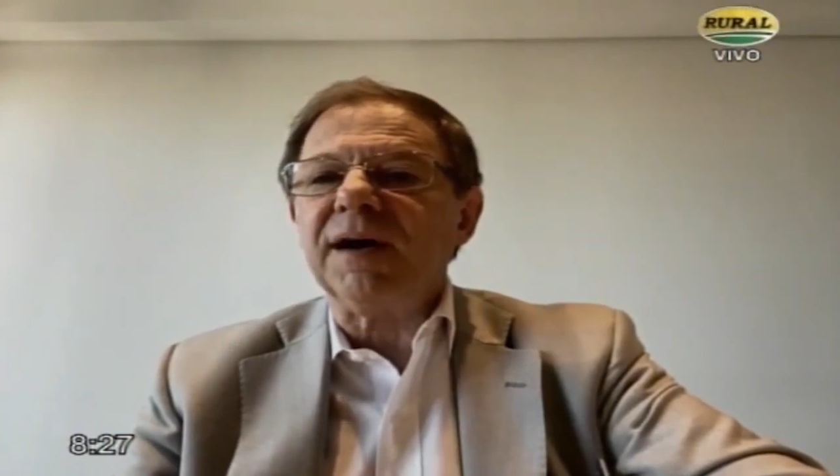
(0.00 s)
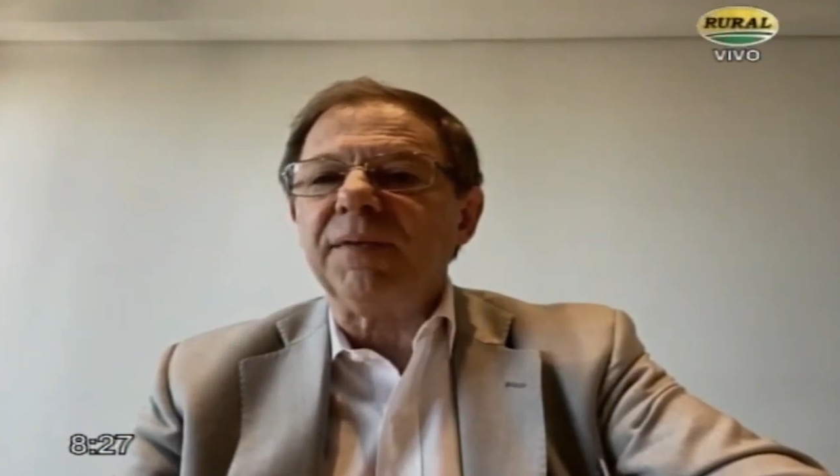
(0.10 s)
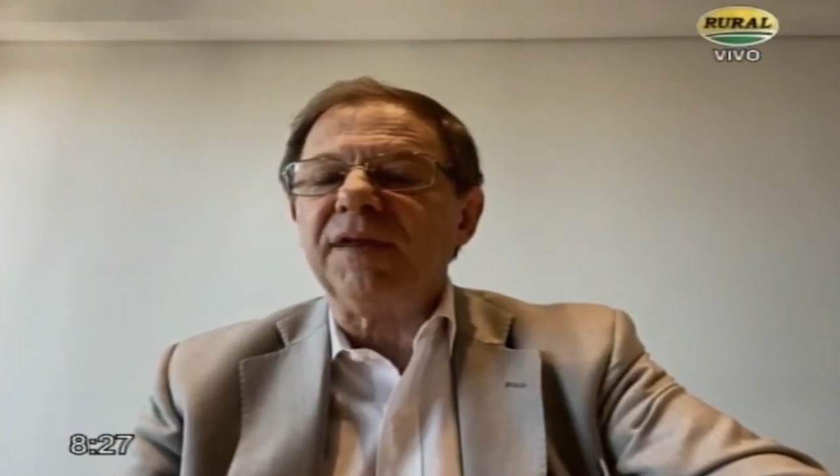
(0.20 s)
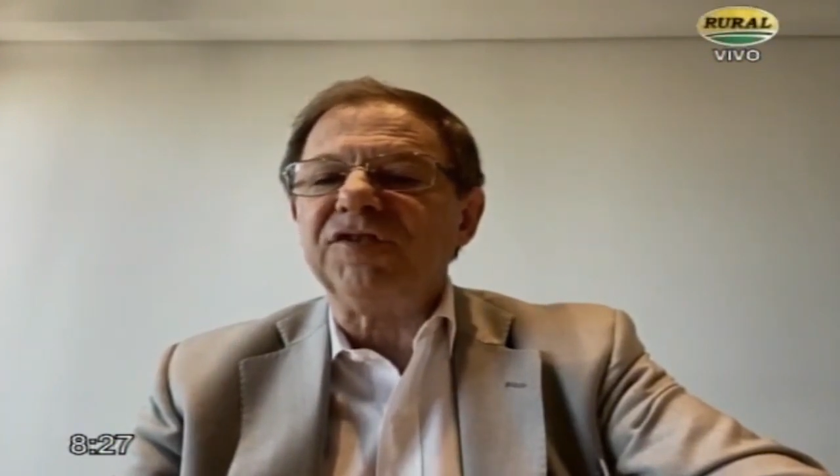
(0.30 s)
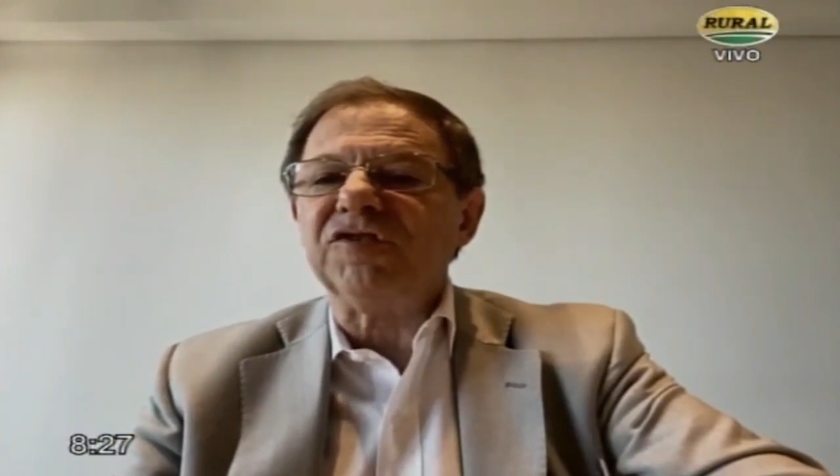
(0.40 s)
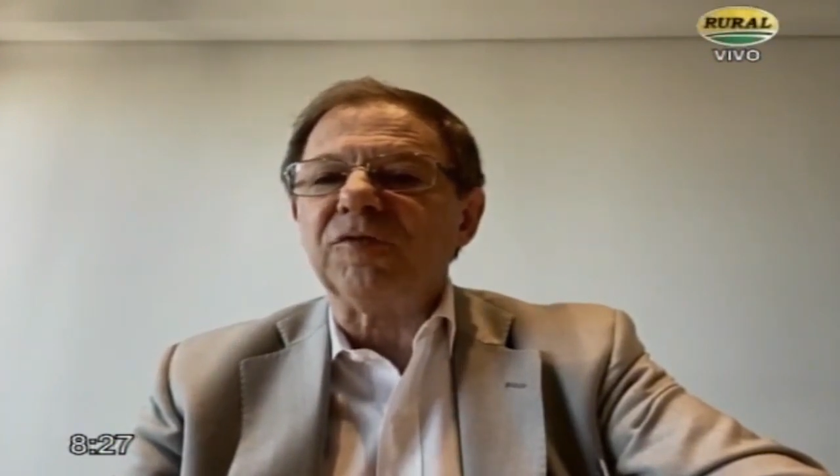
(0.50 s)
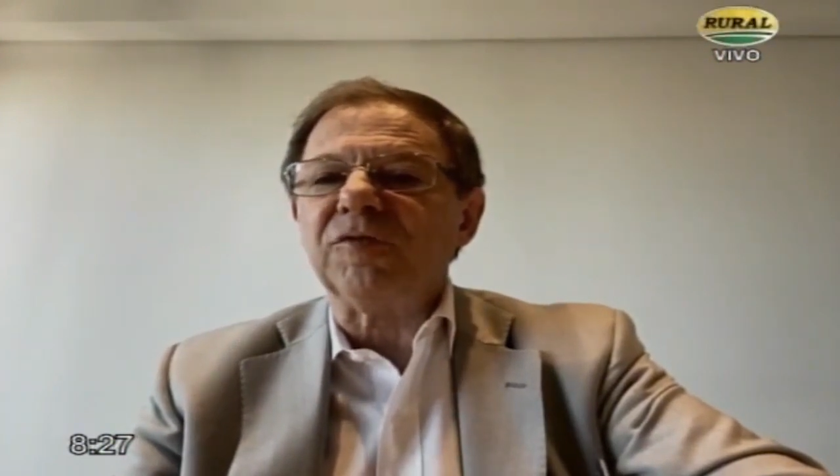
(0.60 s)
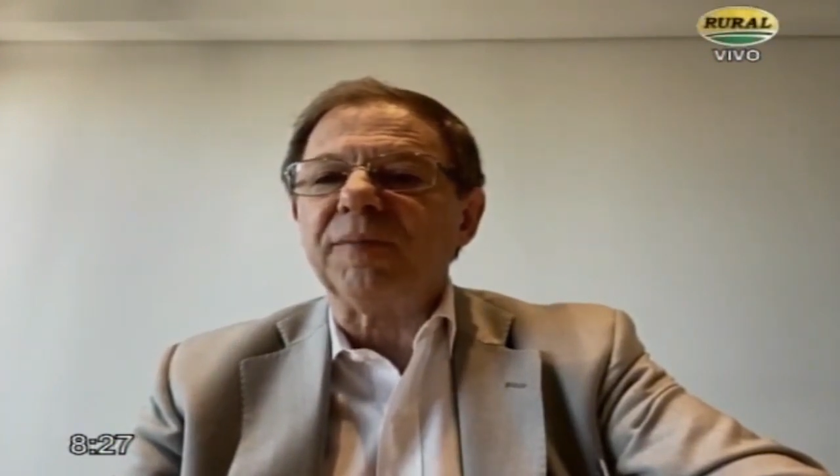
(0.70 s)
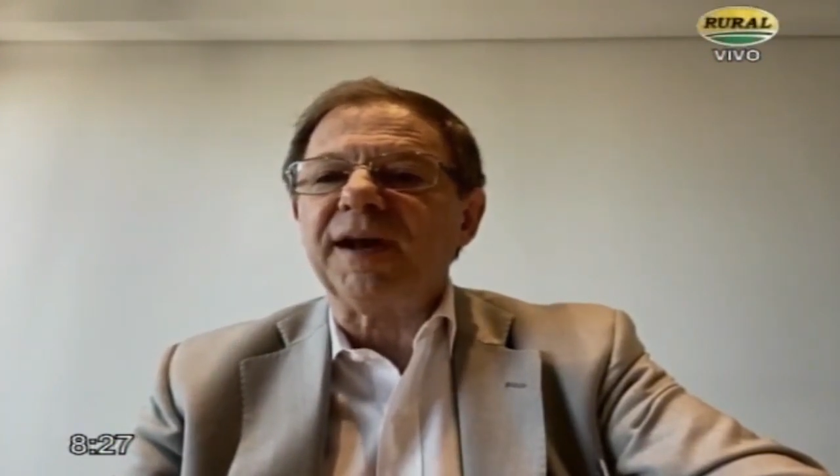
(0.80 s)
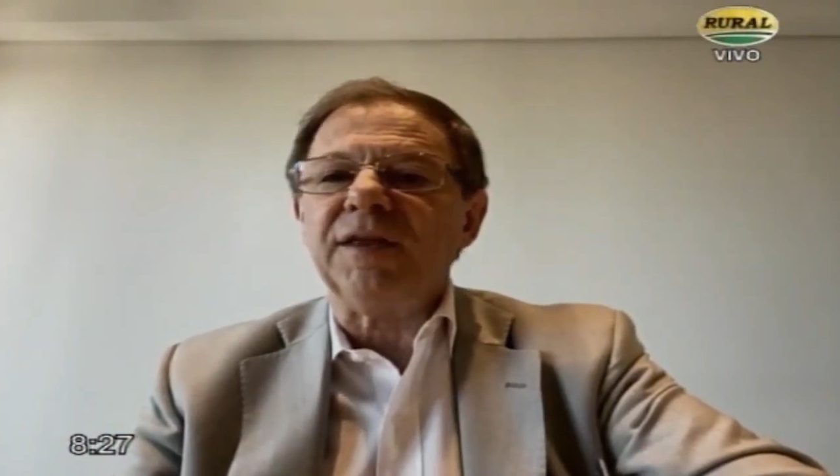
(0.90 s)
beneficiosos para
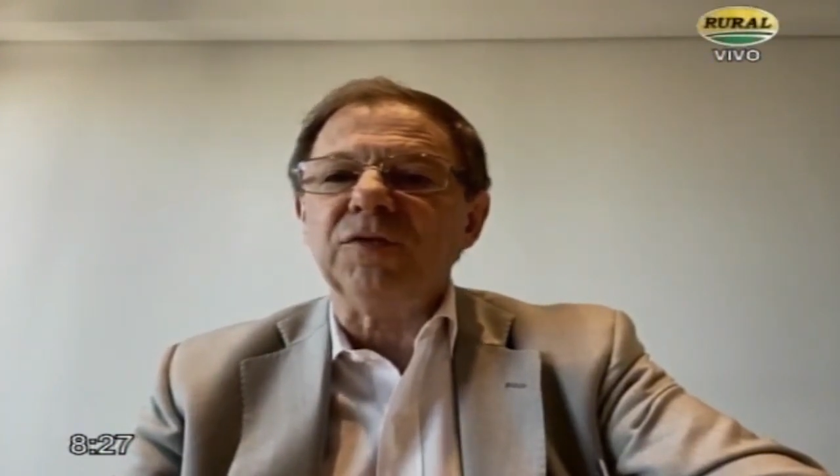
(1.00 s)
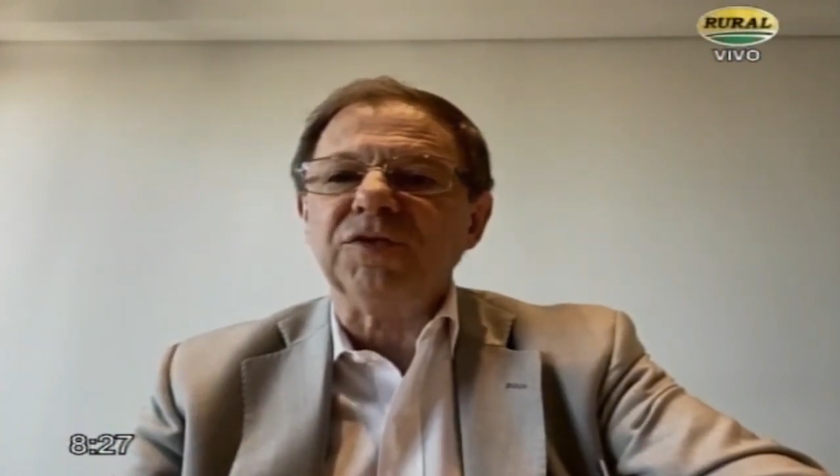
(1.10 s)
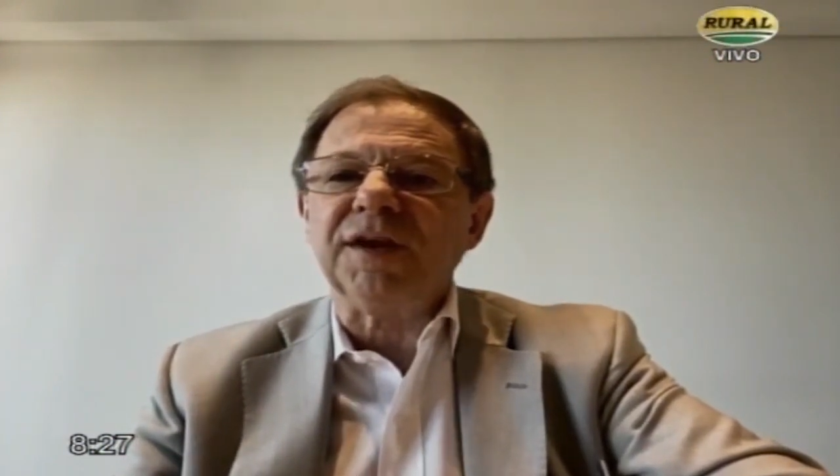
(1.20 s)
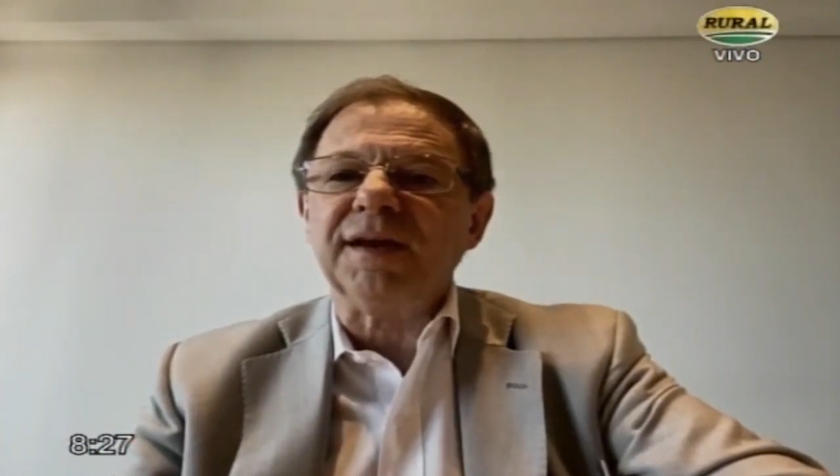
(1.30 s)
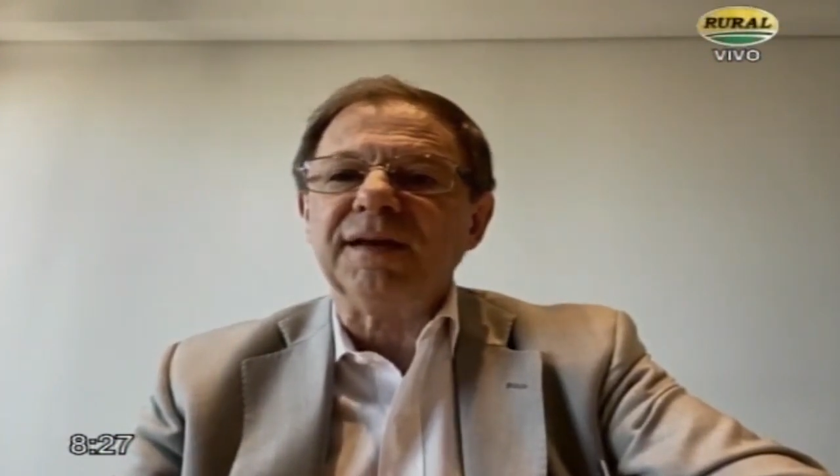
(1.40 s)
la industria,